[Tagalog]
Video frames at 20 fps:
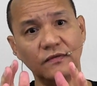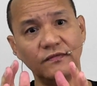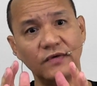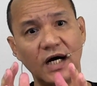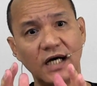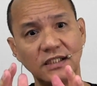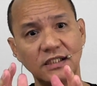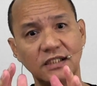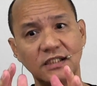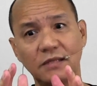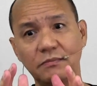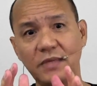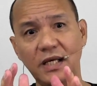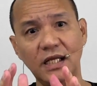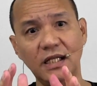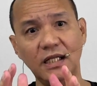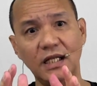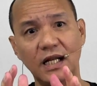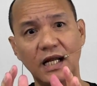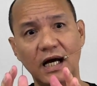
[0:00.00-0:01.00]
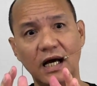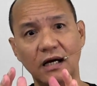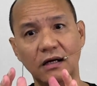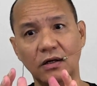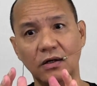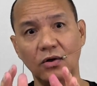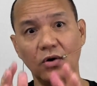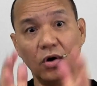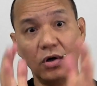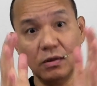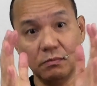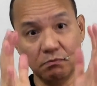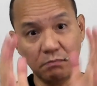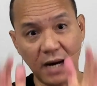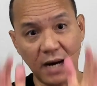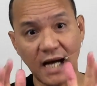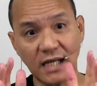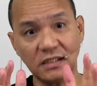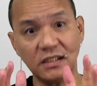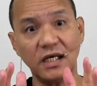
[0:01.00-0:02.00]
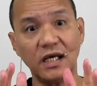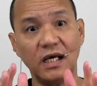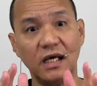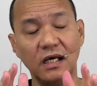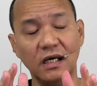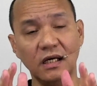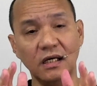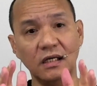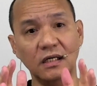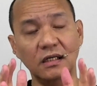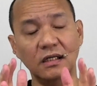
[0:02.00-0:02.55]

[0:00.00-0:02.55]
At sasabihin nila, base